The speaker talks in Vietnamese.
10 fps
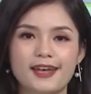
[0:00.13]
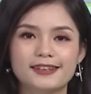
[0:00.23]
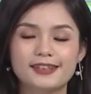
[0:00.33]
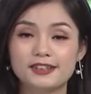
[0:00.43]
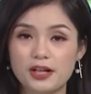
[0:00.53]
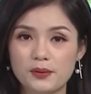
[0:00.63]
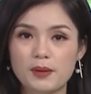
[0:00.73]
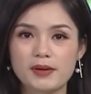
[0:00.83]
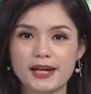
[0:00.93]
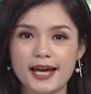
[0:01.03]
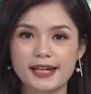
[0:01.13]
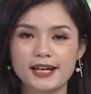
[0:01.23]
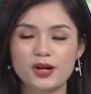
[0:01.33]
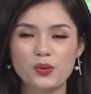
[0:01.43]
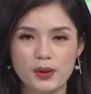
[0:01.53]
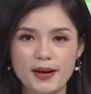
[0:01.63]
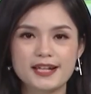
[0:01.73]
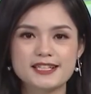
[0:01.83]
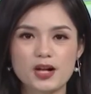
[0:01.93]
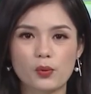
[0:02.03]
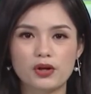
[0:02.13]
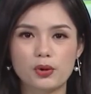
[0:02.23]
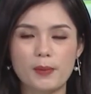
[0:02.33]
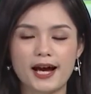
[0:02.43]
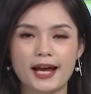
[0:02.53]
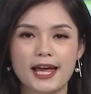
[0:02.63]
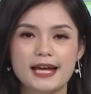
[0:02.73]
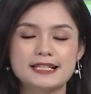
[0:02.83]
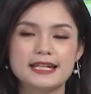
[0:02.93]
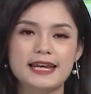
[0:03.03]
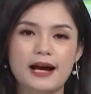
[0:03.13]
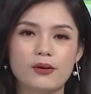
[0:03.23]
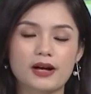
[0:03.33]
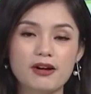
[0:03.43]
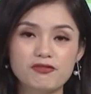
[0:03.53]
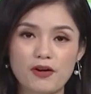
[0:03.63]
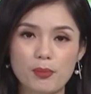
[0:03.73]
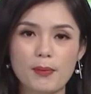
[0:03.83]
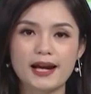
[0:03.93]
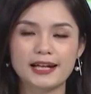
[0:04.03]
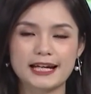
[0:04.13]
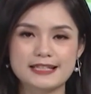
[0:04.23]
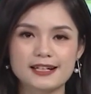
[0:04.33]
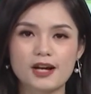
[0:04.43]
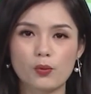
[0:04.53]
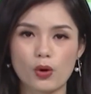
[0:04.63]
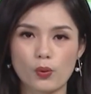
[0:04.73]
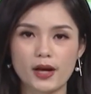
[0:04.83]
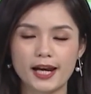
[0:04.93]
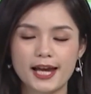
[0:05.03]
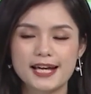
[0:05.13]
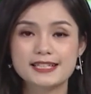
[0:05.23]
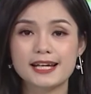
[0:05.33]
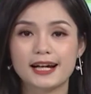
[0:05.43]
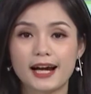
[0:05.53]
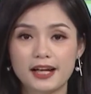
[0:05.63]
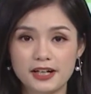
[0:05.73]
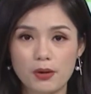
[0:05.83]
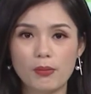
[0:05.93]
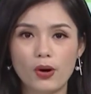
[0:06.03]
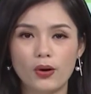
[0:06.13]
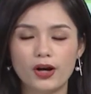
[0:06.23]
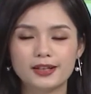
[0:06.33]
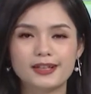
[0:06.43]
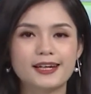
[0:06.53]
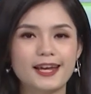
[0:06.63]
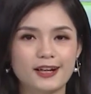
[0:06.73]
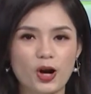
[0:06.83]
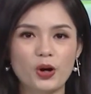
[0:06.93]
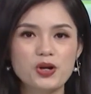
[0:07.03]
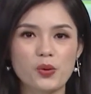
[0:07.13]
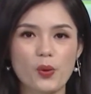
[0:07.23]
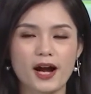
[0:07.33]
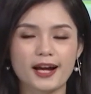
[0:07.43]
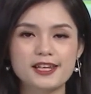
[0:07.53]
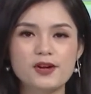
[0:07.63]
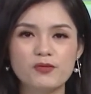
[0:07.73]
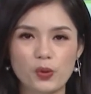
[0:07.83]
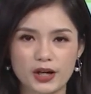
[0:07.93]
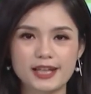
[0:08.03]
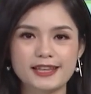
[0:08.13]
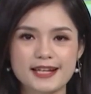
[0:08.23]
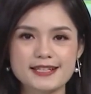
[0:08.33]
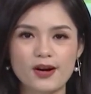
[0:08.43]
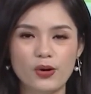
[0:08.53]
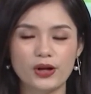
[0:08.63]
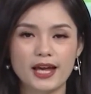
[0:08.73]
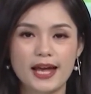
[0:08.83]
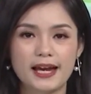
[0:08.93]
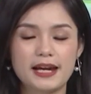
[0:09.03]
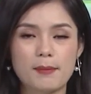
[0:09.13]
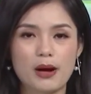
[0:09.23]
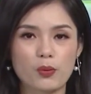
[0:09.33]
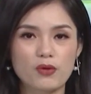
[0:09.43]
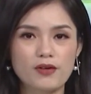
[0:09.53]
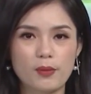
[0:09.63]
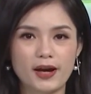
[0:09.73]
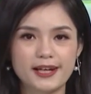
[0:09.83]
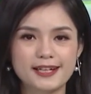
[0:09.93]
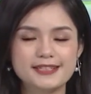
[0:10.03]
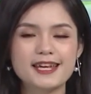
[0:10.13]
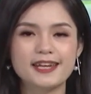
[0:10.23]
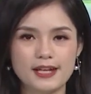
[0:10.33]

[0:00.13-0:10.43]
Từ đầu năm đến nay, Ủy ban Nhân dân quận Hồng Bàng chỉ đạo các phòng ban ngành chức năng của quận triển khai đồng bộ, thực hiện có hiệu quả các nhiệm vụ kinh tế xã hội, đảm bảo quốc phòng an ninh trên địa